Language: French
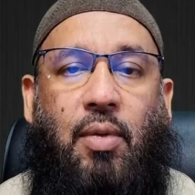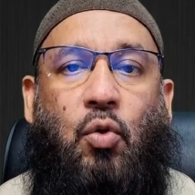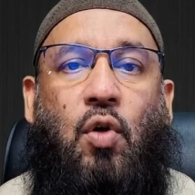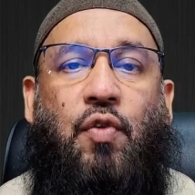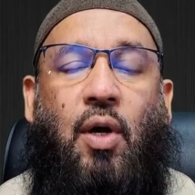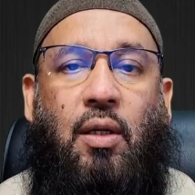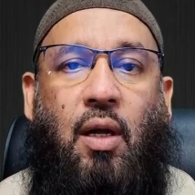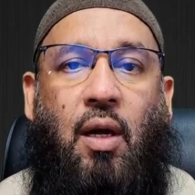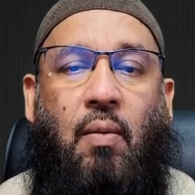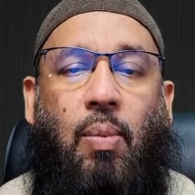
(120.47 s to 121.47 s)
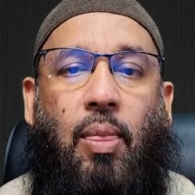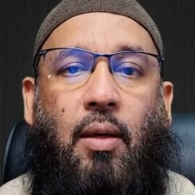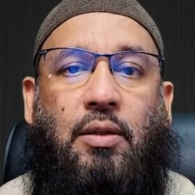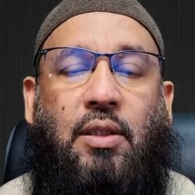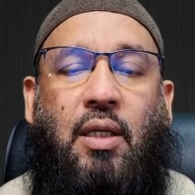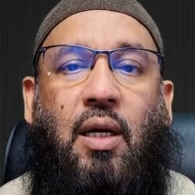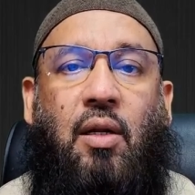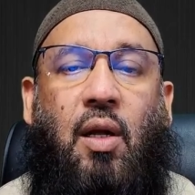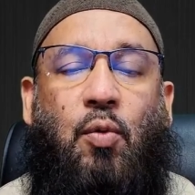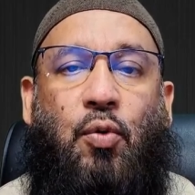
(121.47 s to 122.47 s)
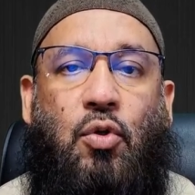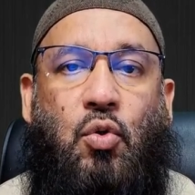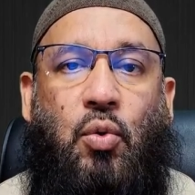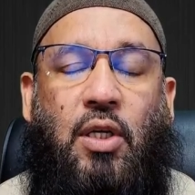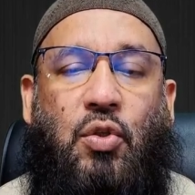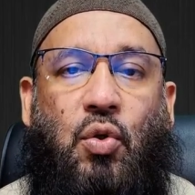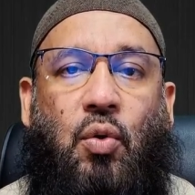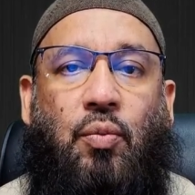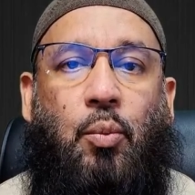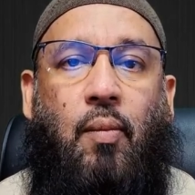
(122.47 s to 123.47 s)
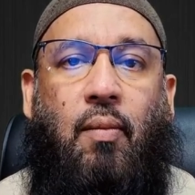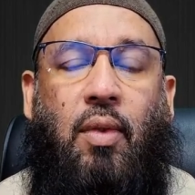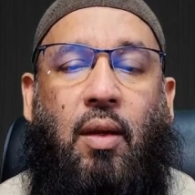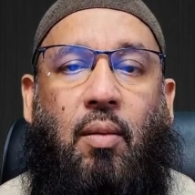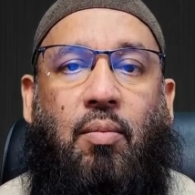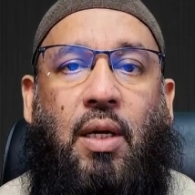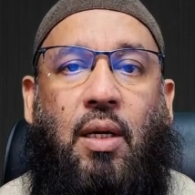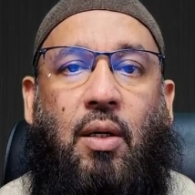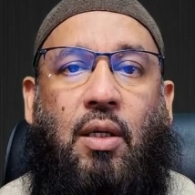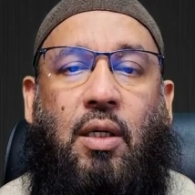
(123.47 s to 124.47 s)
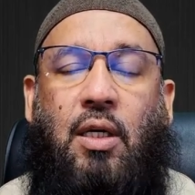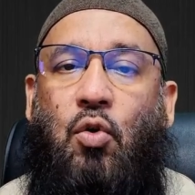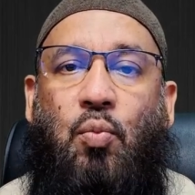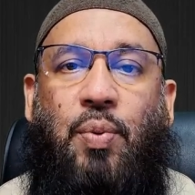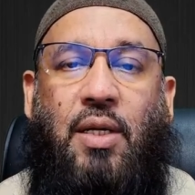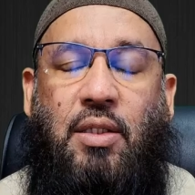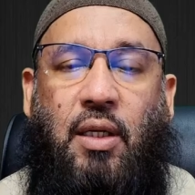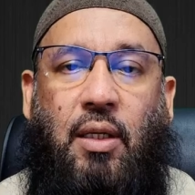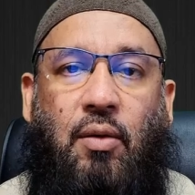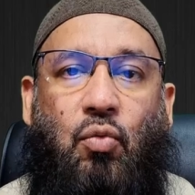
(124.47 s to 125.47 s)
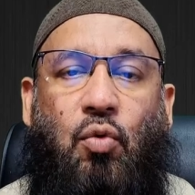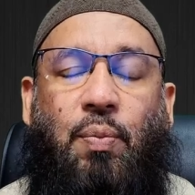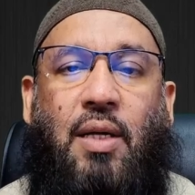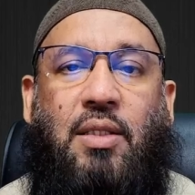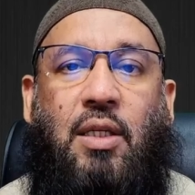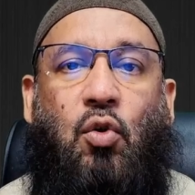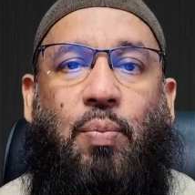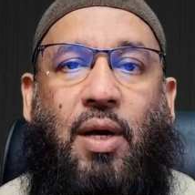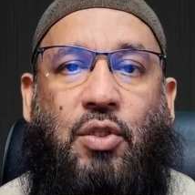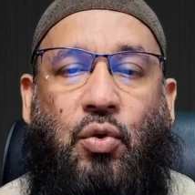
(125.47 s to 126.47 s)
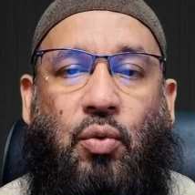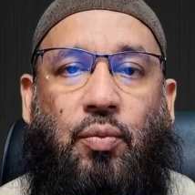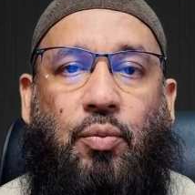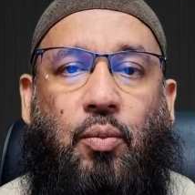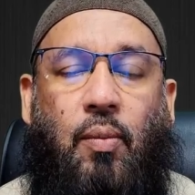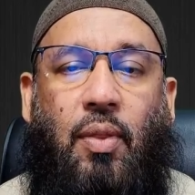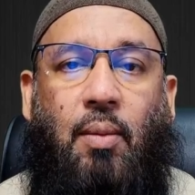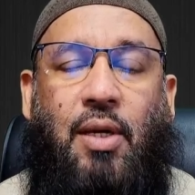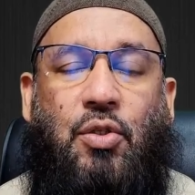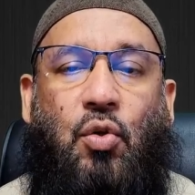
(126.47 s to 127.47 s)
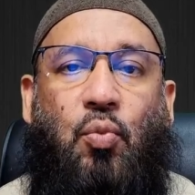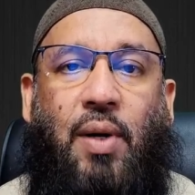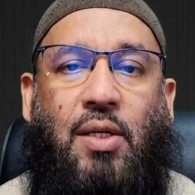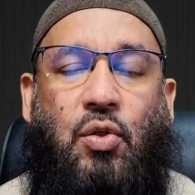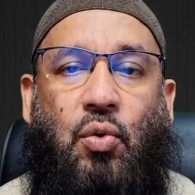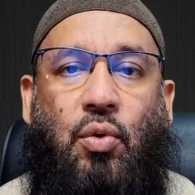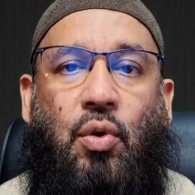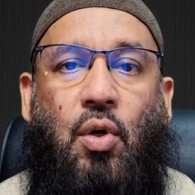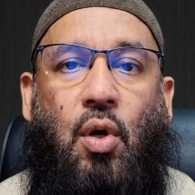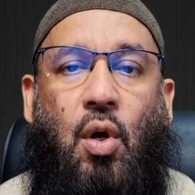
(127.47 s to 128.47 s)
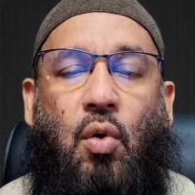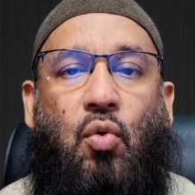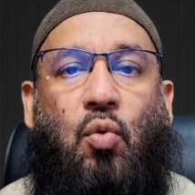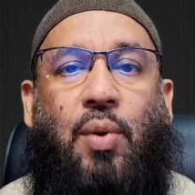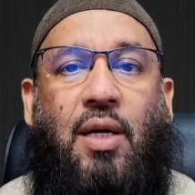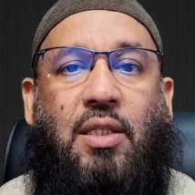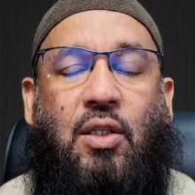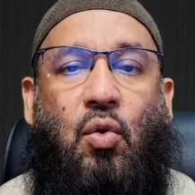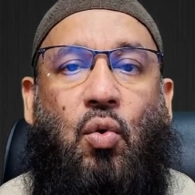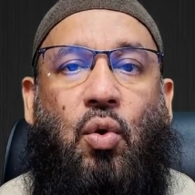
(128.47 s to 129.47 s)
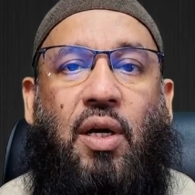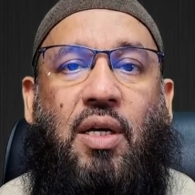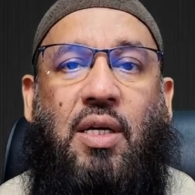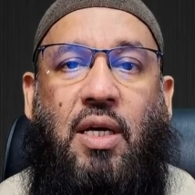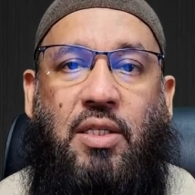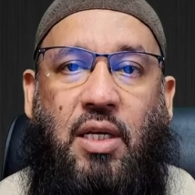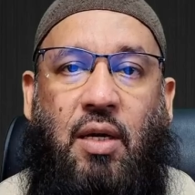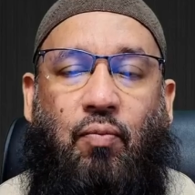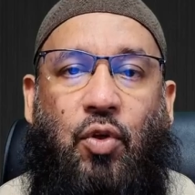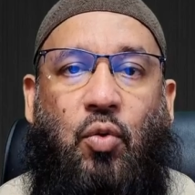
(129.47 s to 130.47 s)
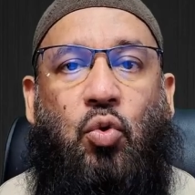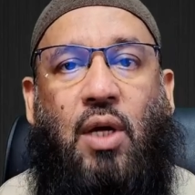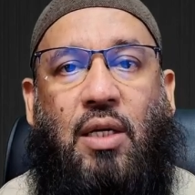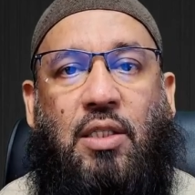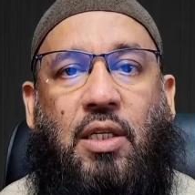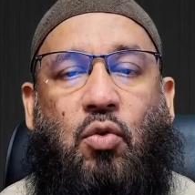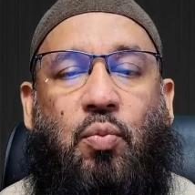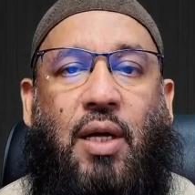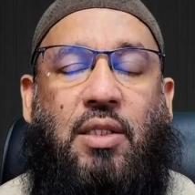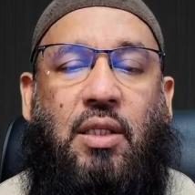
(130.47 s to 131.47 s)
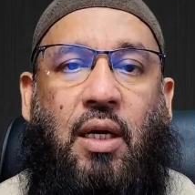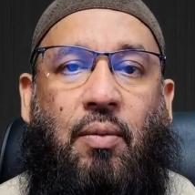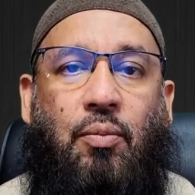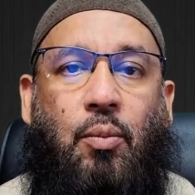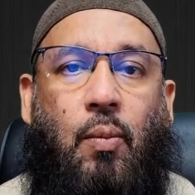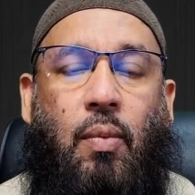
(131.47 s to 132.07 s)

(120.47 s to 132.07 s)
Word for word: Mais devant Allah, ça qui Allah propose nos questions, mais qui nous pratiquons Nous pratiquons l'opation basant pratique nous pratiquons nos nous nous tendions nous pratiquer